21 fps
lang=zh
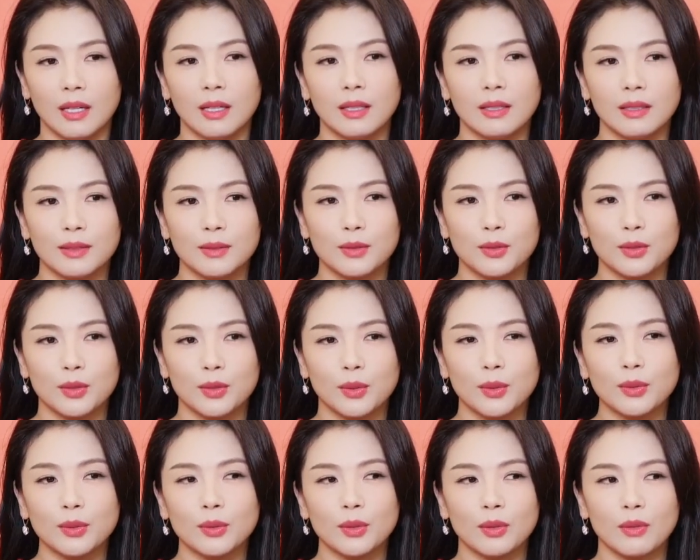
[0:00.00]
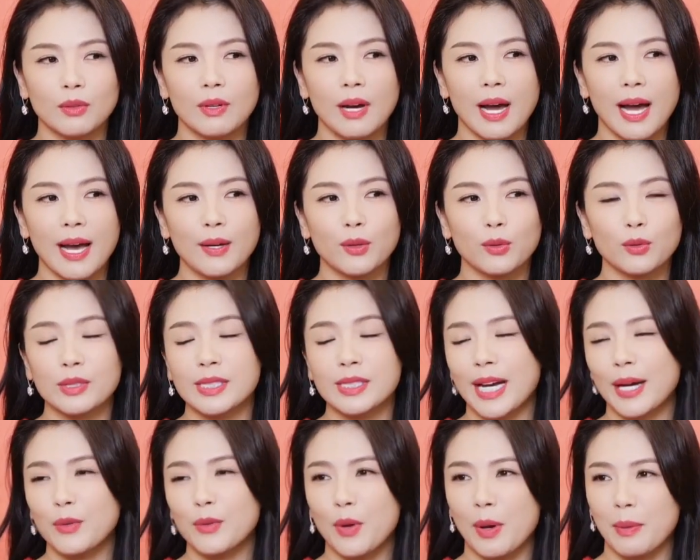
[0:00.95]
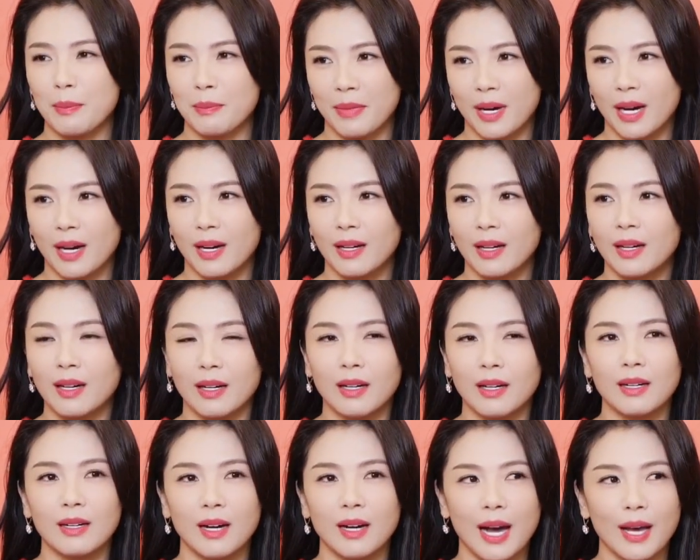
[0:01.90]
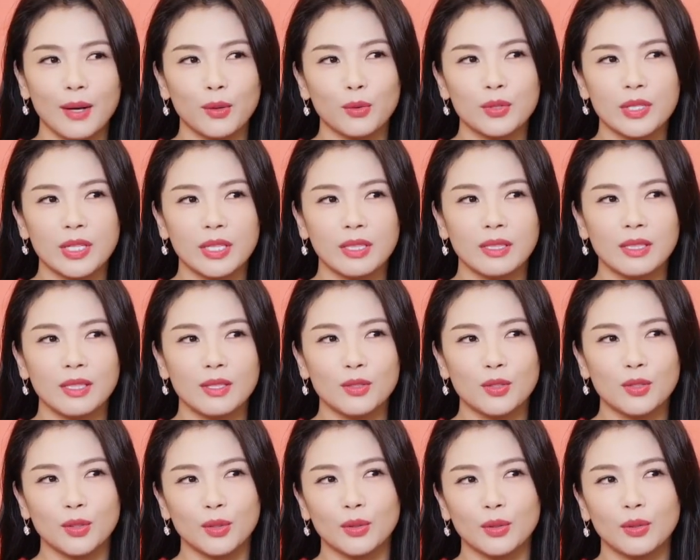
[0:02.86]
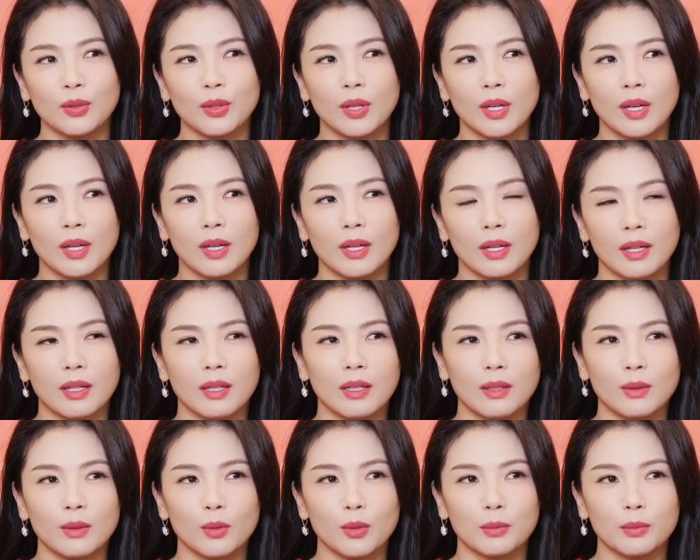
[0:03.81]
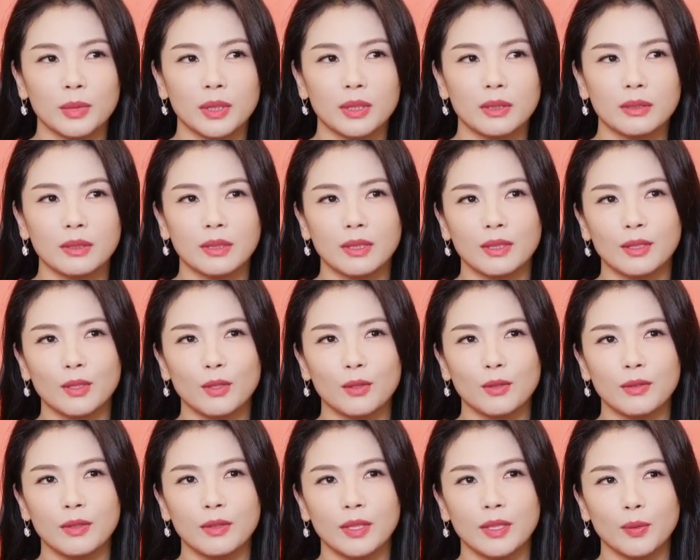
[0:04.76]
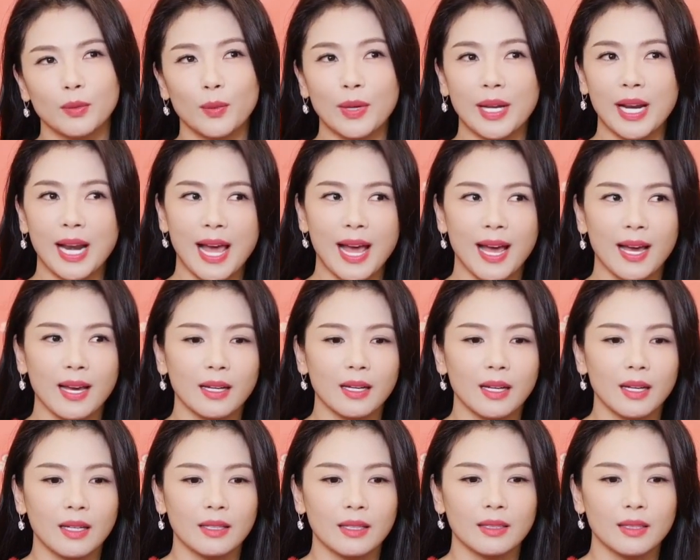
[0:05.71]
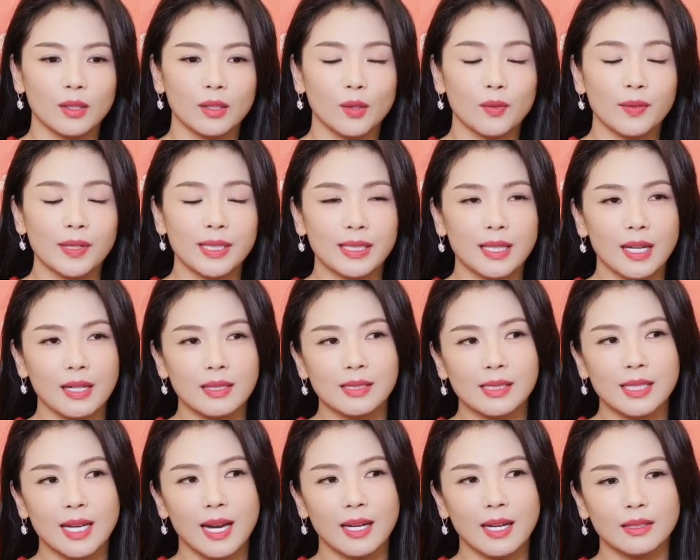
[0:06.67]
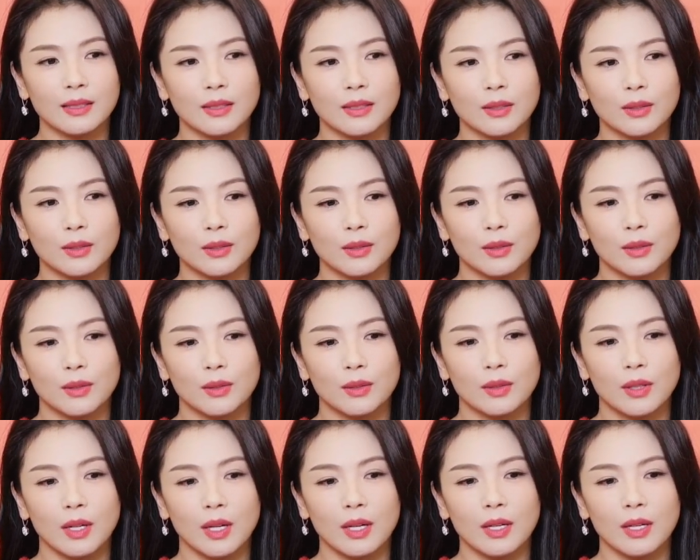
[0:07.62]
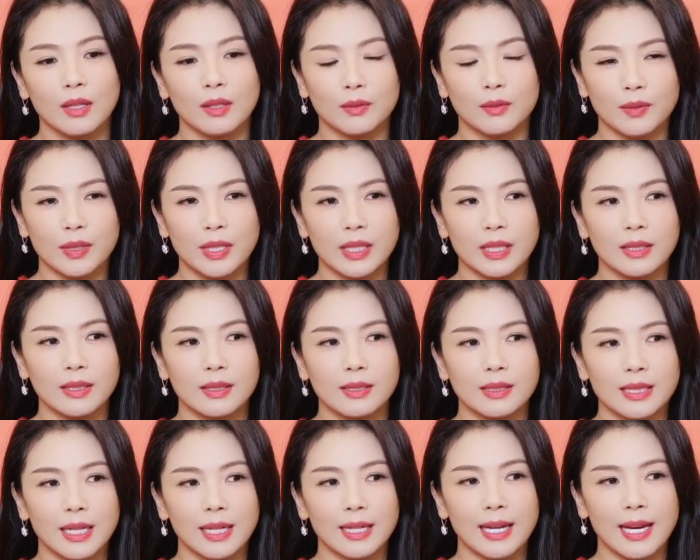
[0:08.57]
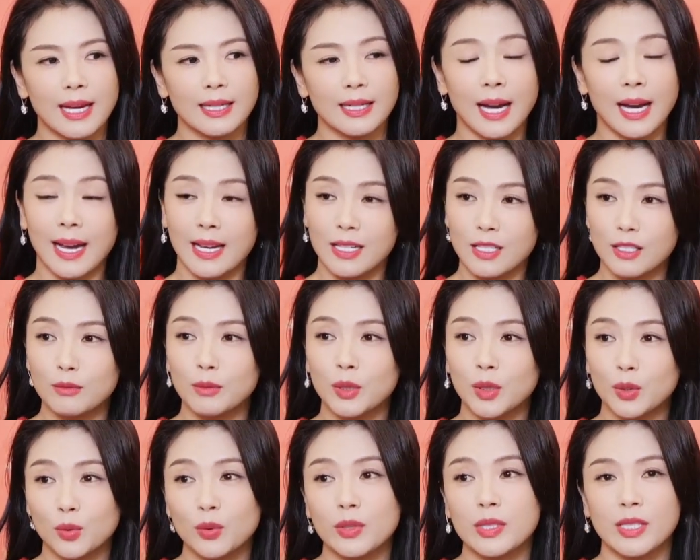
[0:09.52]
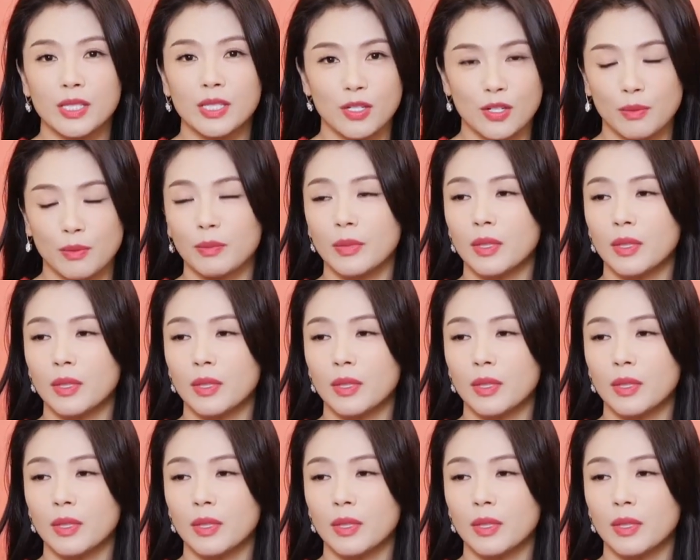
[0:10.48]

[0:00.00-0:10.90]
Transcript: 嗯，就是共同爱护家园嘛。嗯，爱护这个地球。呃，我们能够为未来，能够为当下，能够为将来的孩子们做些什